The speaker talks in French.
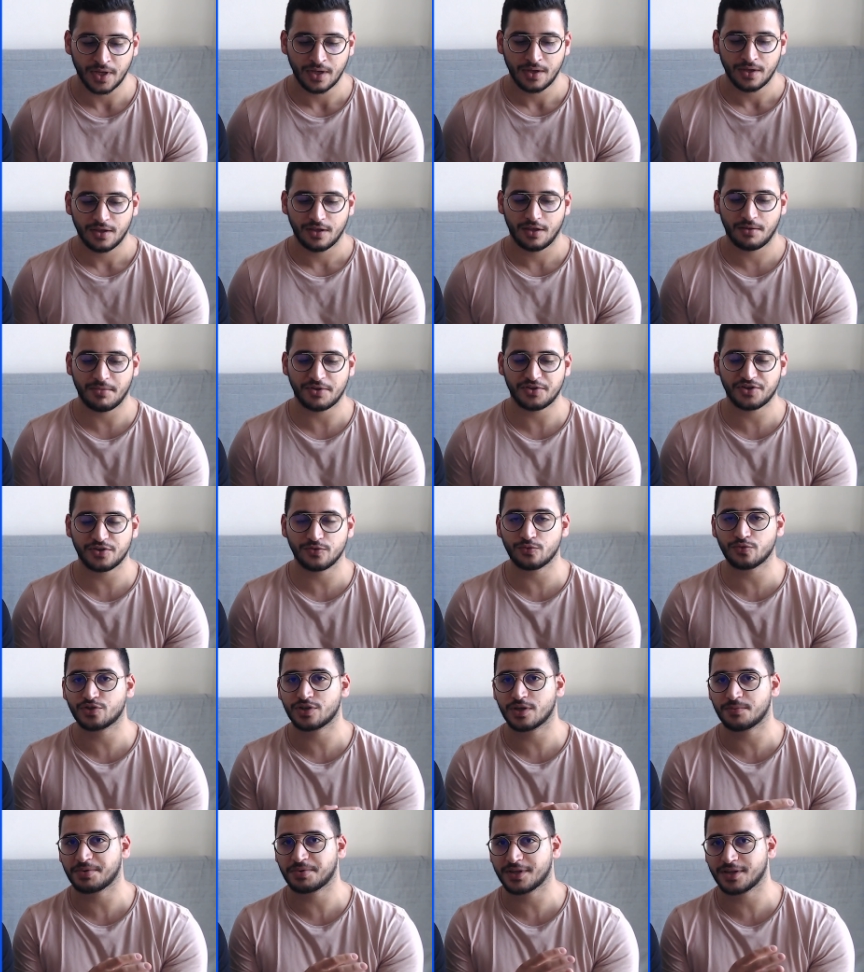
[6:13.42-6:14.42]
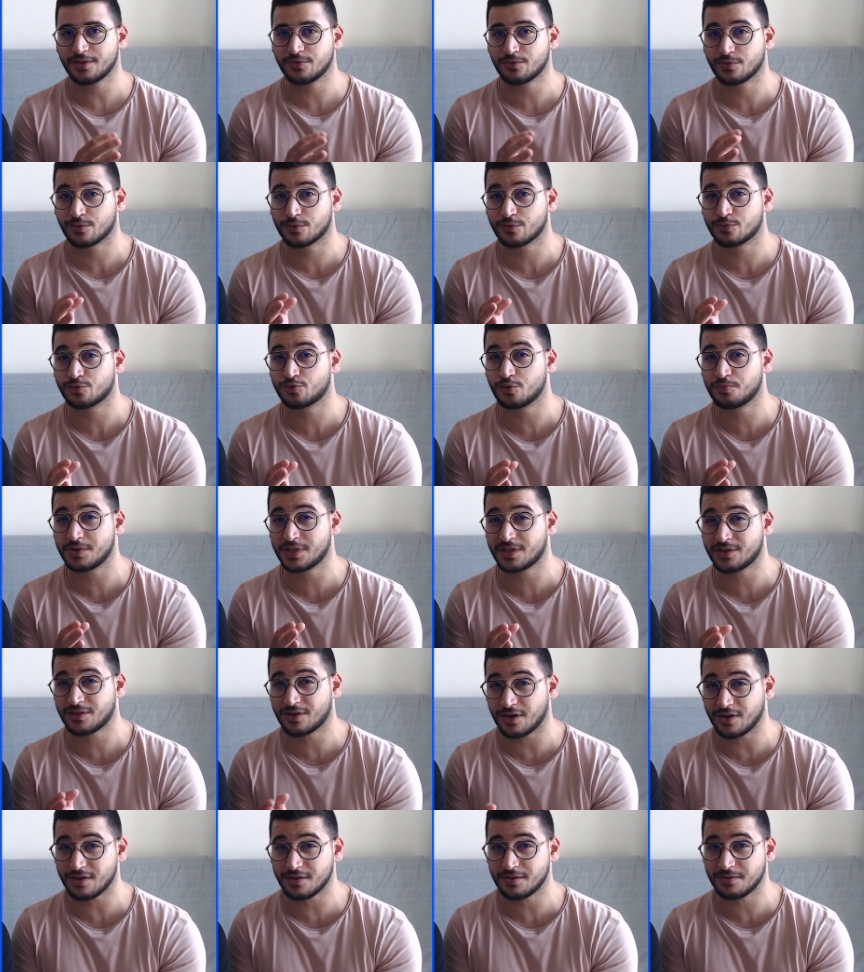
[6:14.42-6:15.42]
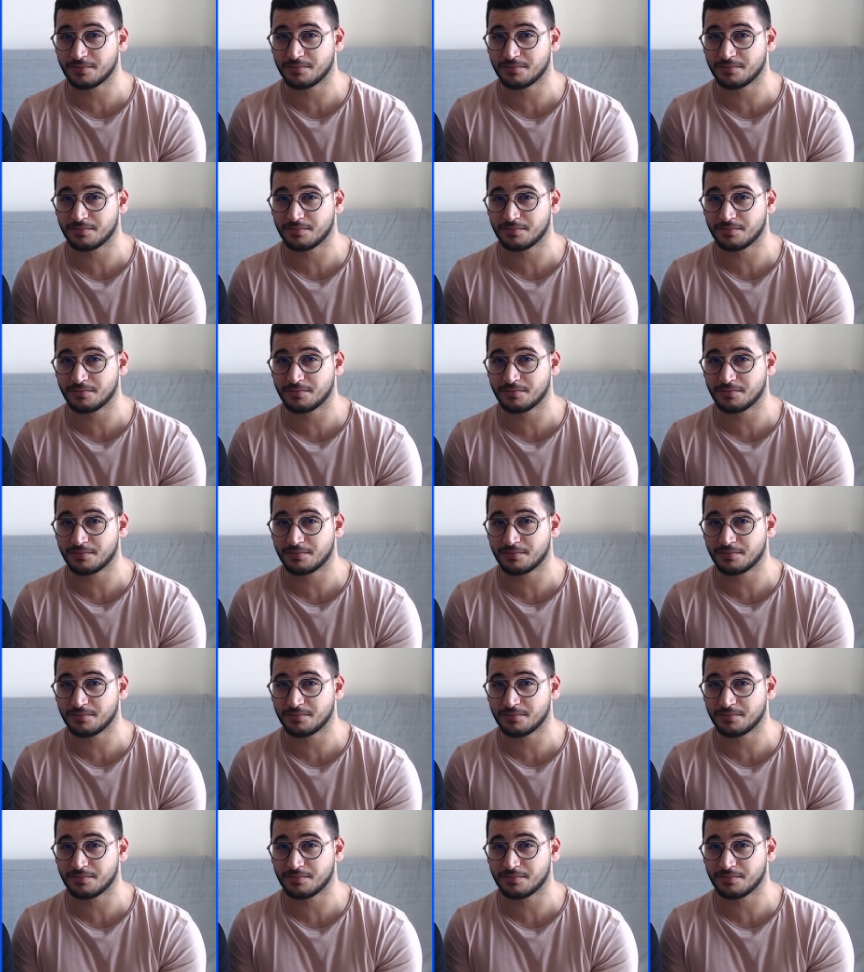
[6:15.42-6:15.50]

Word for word: Imaginons que j'ai pris donc du Bitcoin,